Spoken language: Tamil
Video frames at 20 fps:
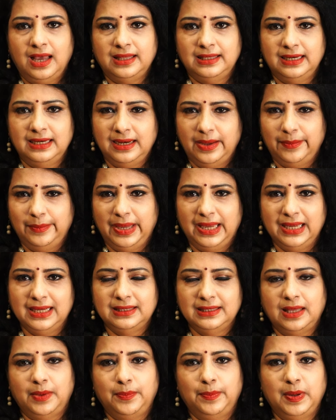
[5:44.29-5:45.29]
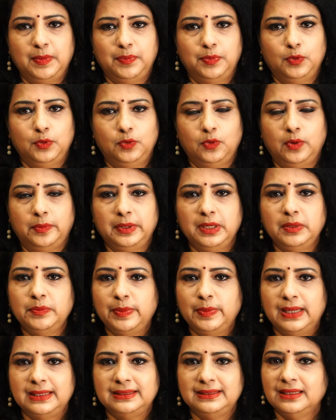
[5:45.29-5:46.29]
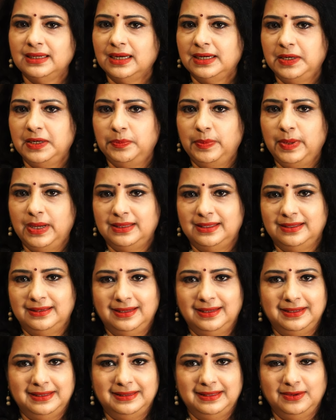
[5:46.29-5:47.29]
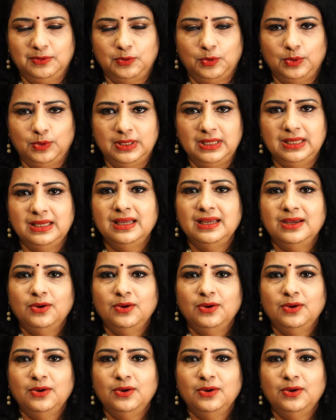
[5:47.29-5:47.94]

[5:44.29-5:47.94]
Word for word: அதில் நம்ம எங்கே தப்பாக போகிறோம் அப்படின்னு பார்த்து கண்டிப்பாக அதை திருத்திக்கோங்க